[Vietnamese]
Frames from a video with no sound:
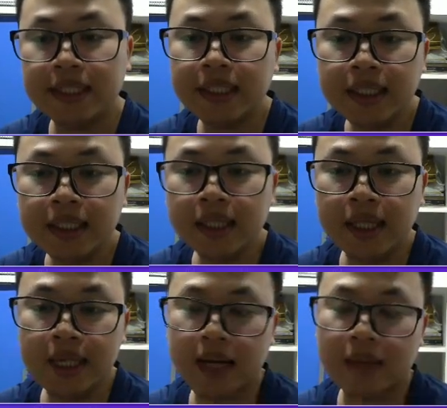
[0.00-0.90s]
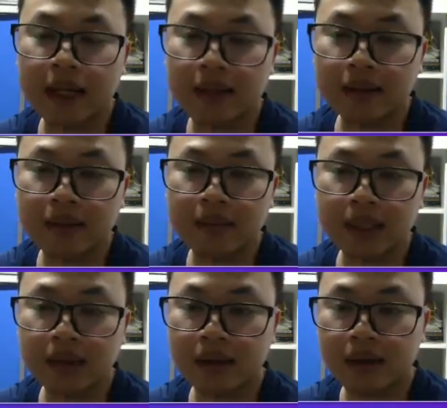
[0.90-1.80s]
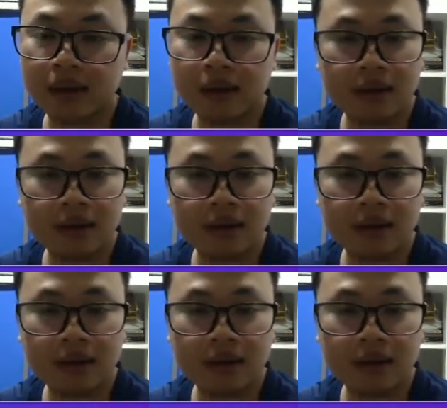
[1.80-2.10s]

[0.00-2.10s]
trí để làm nào cho mình nó, nó,